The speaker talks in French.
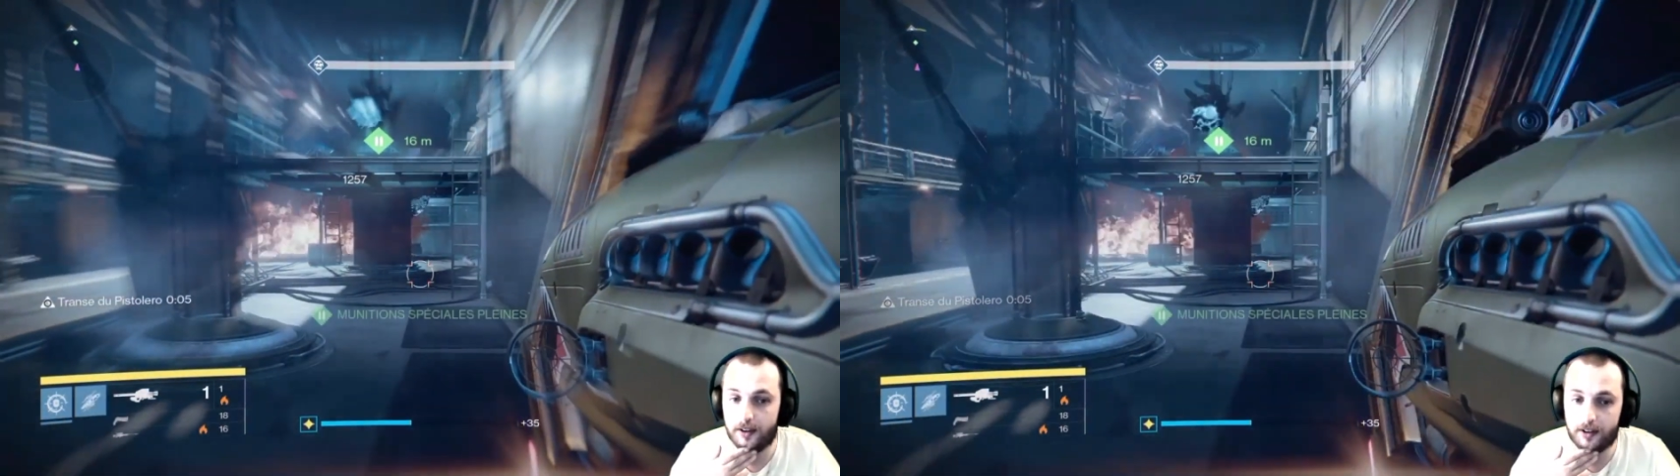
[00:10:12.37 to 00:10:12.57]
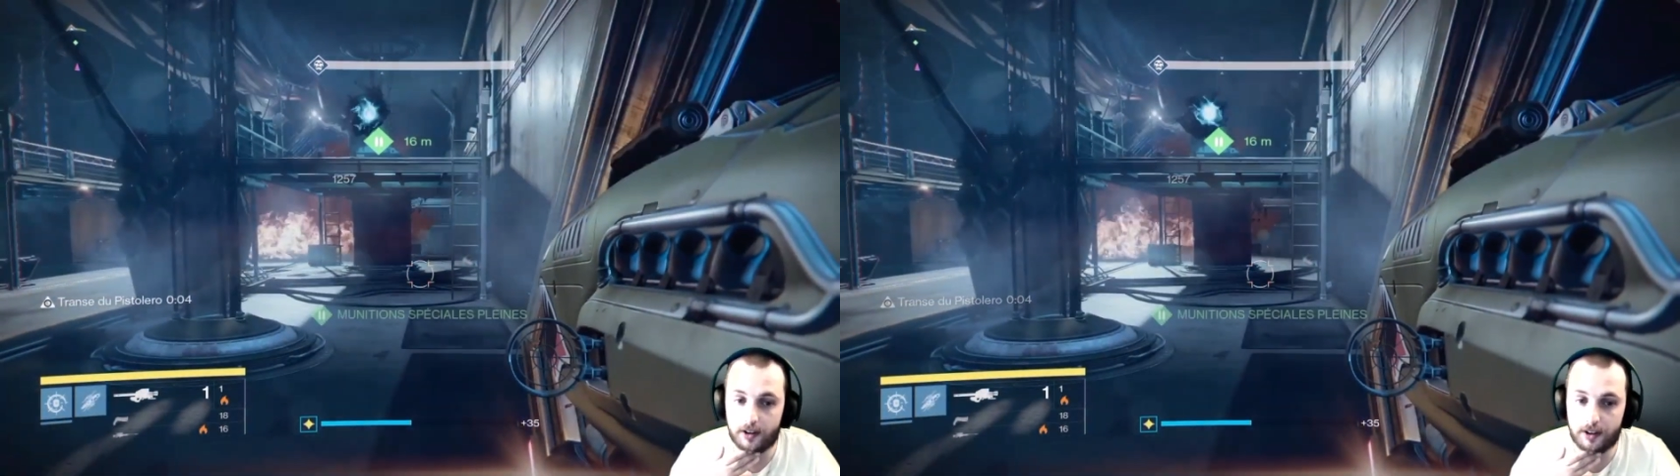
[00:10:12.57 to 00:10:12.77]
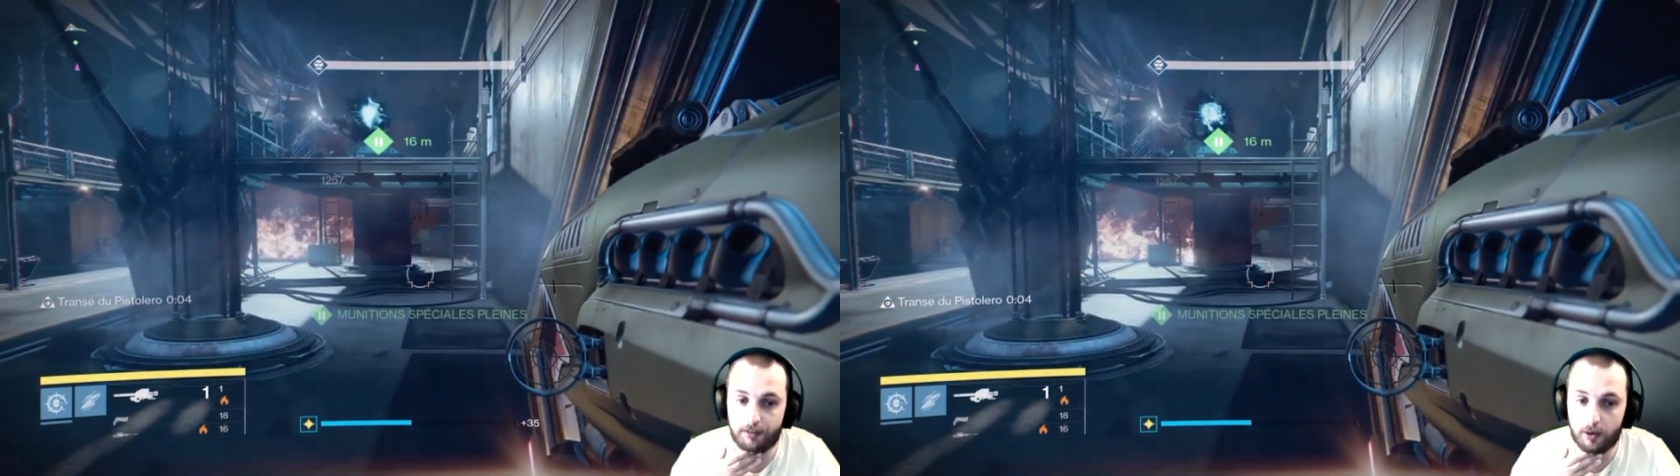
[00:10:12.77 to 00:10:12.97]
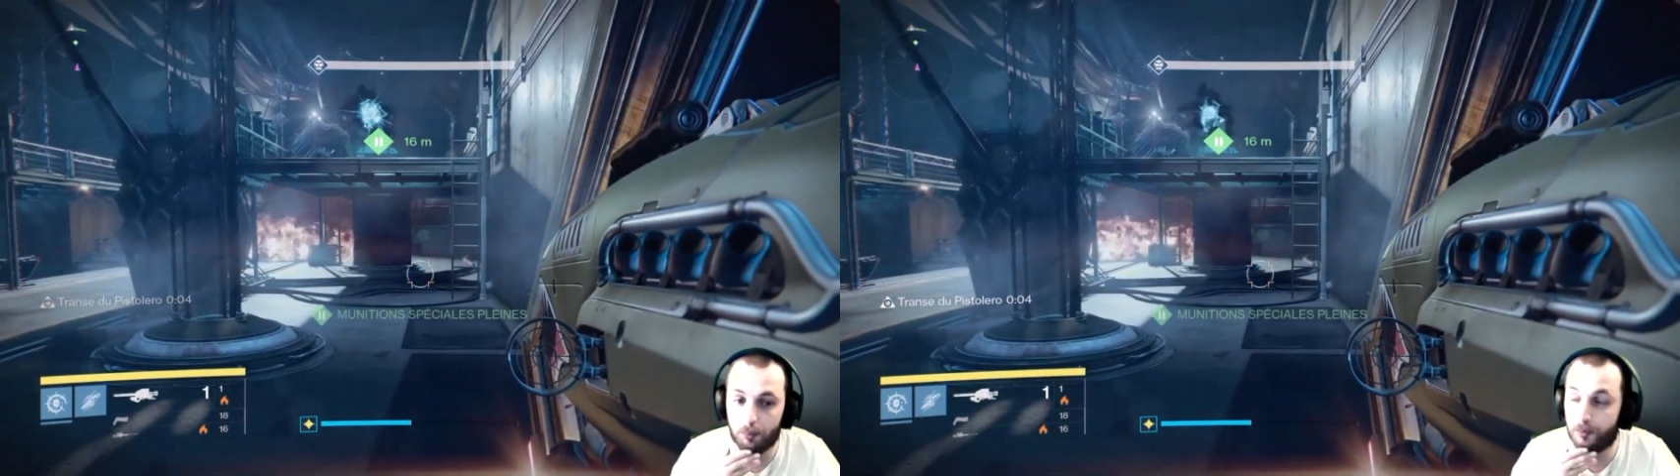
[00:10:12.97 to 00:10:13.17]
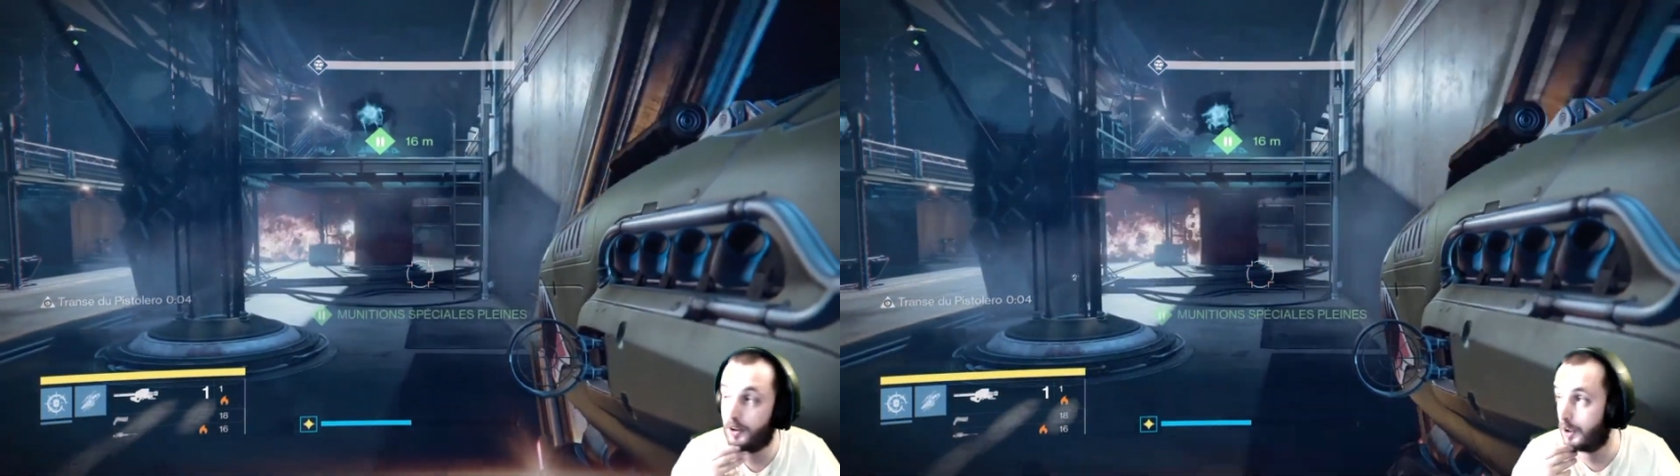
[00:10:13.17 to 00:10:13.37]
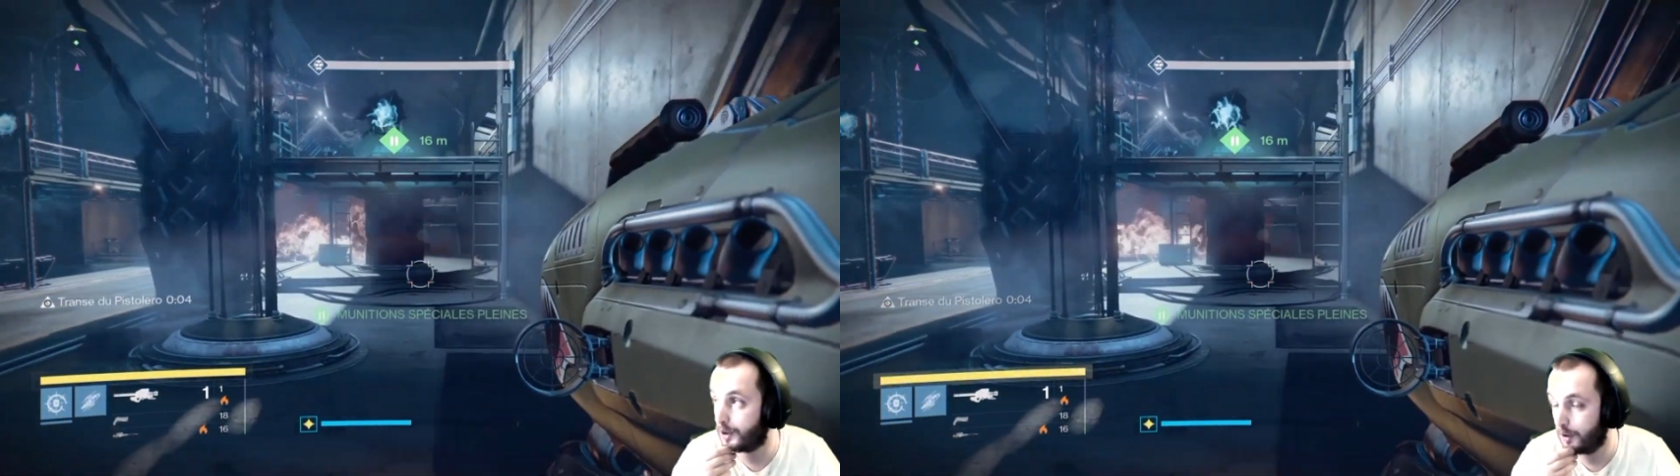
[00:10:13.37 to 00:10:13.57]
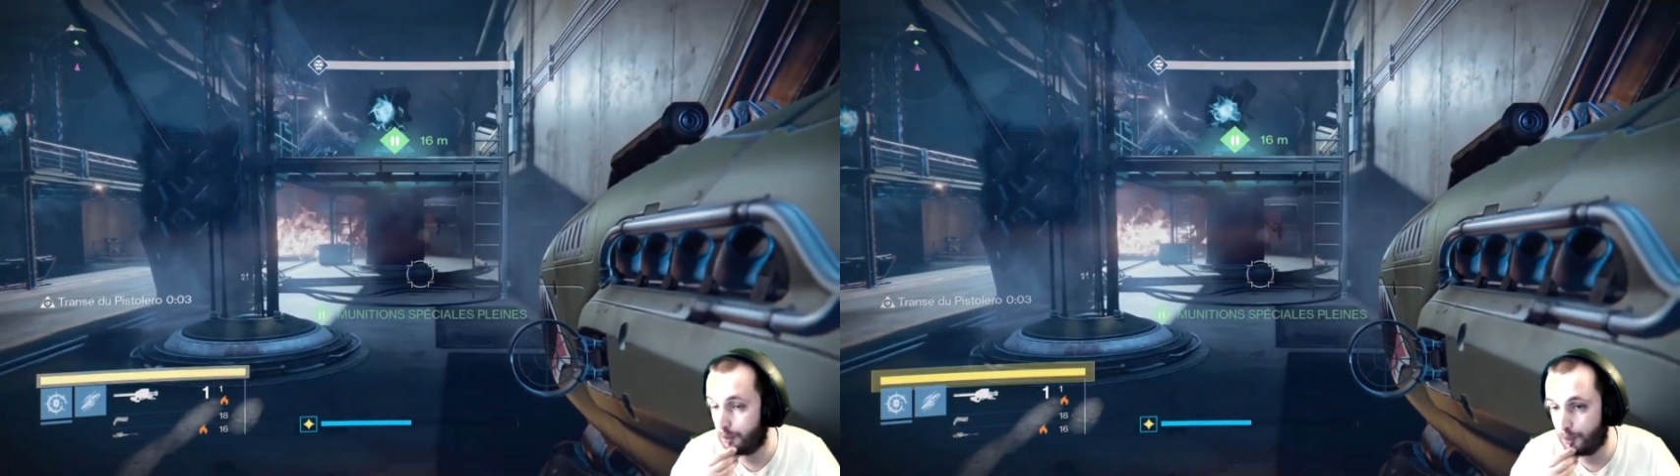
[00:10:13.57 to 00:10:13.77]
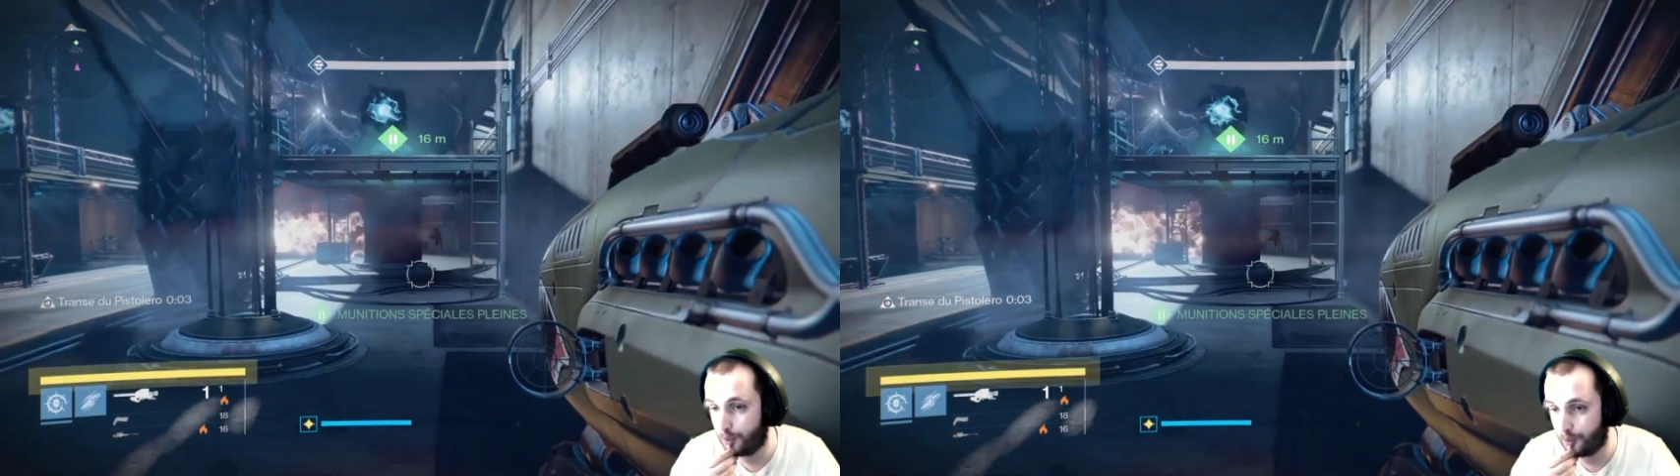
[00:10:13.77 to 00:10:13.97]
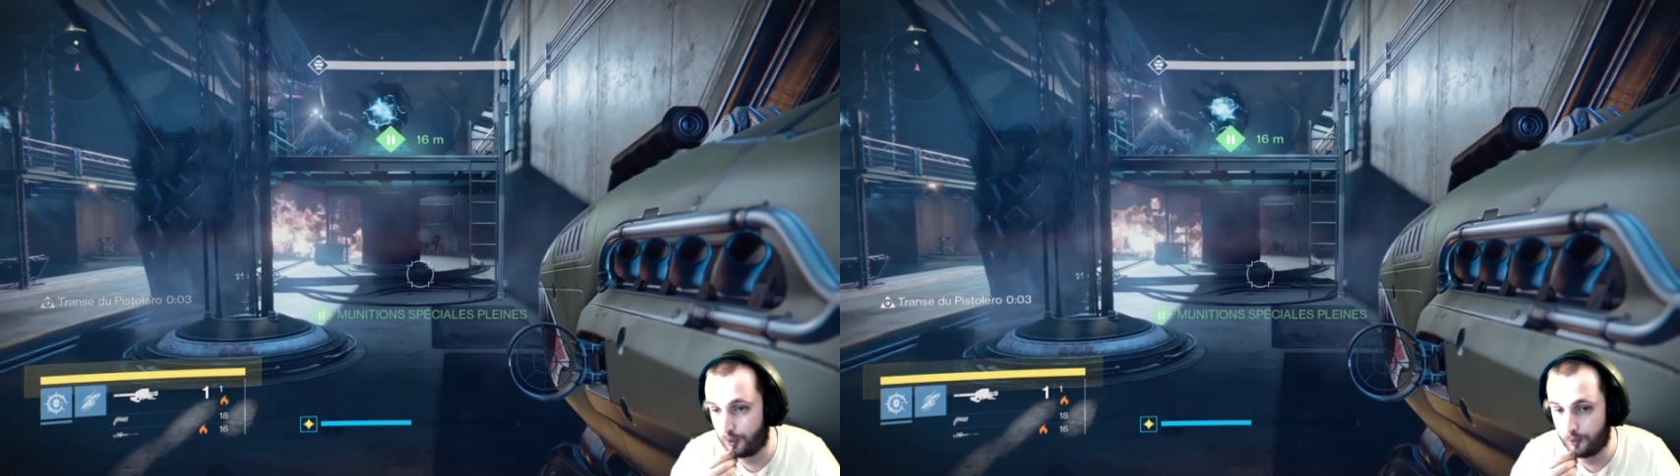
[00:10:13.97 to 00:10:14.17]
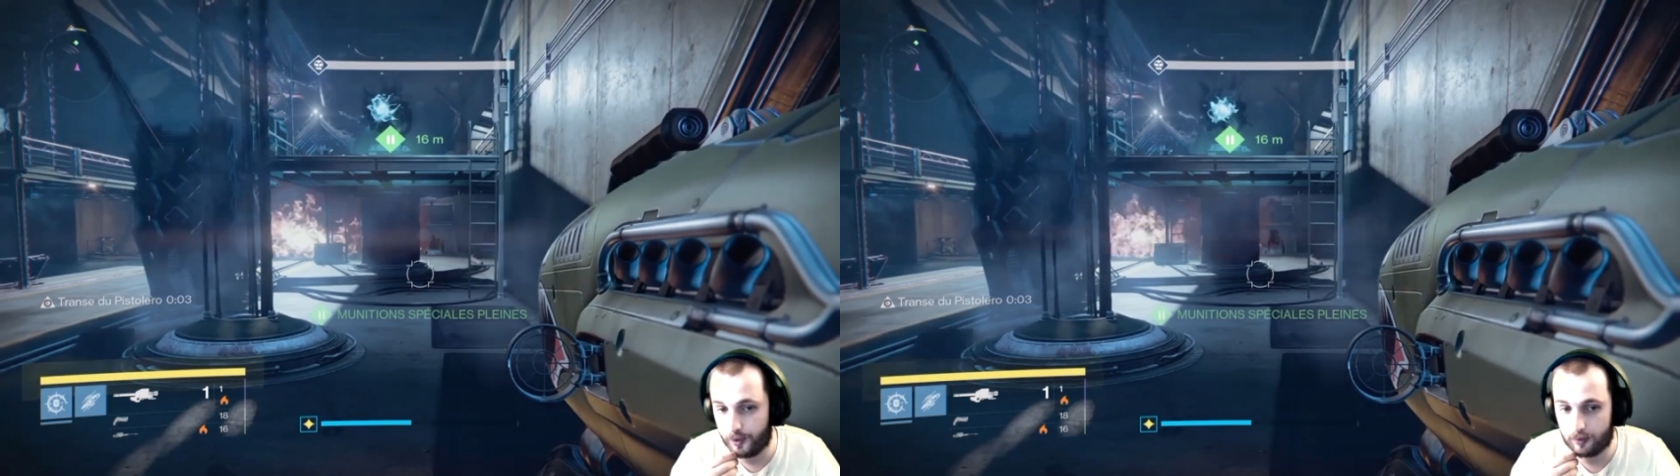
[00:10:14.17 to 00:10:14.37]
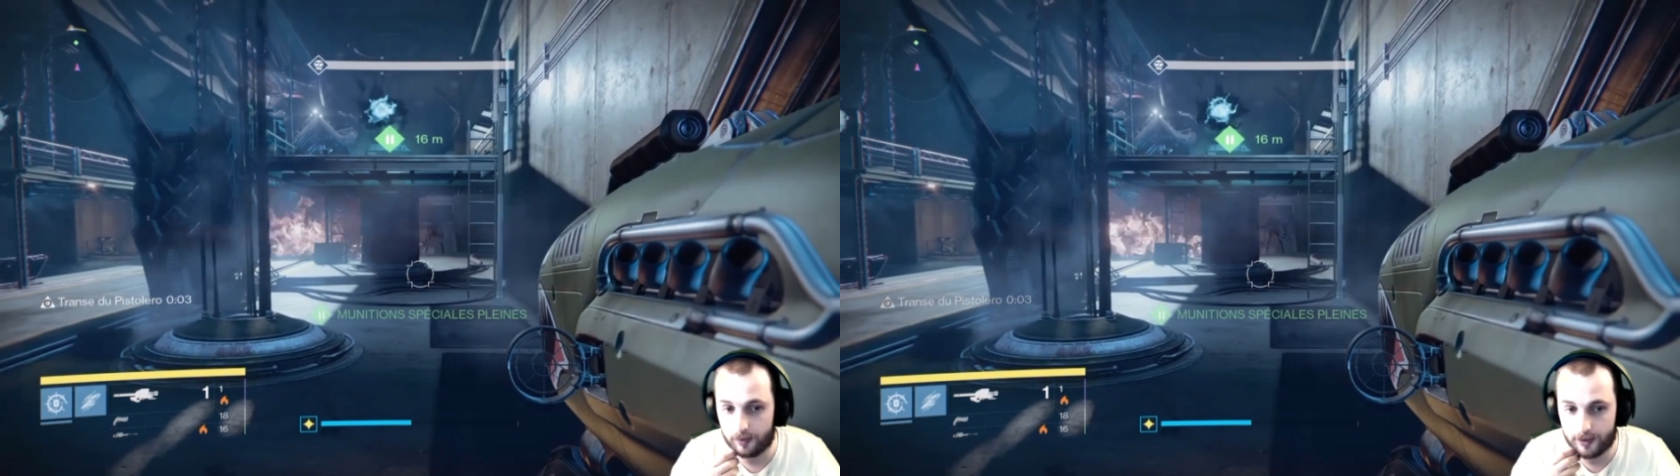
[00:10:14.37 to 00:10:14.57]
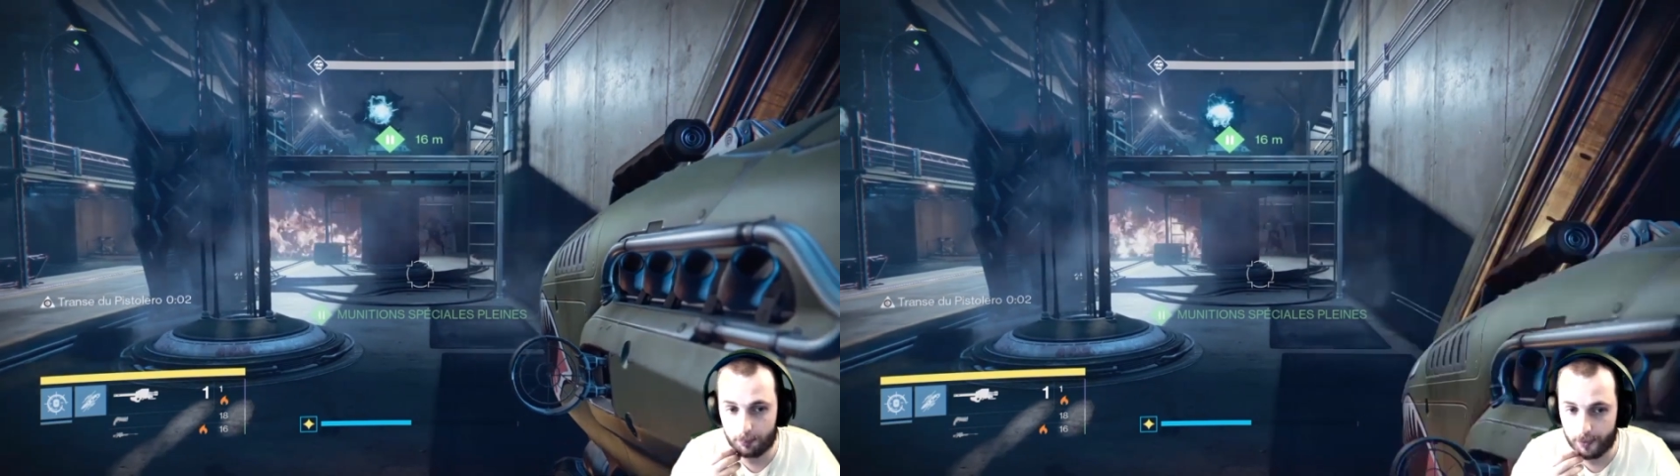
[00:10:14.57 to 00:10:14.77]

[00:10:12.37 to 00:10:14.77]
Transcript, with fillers: assez satisfait de mon petit achat du, fond vert.